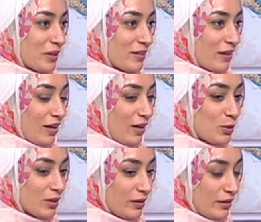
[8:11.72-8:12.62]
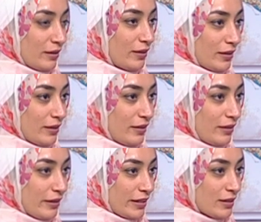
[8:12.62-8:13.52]
اوصل لل...
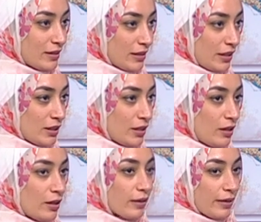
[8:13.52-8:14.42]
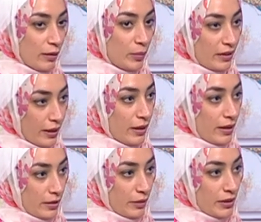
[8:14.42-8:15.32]
للناس ازاي كبدايه
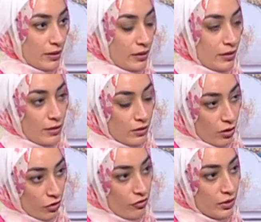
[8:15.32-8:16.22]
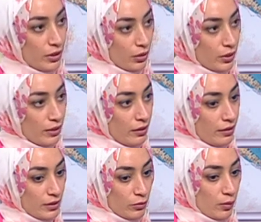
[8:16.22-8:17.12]
يعني بس ان الناس تعرفني او كده
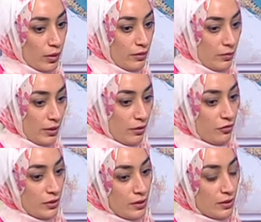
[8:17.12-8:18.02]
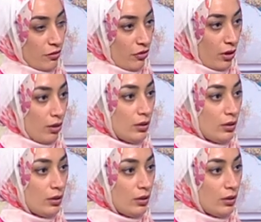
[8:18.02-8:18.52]
لازم طبعا ابقى في صفحه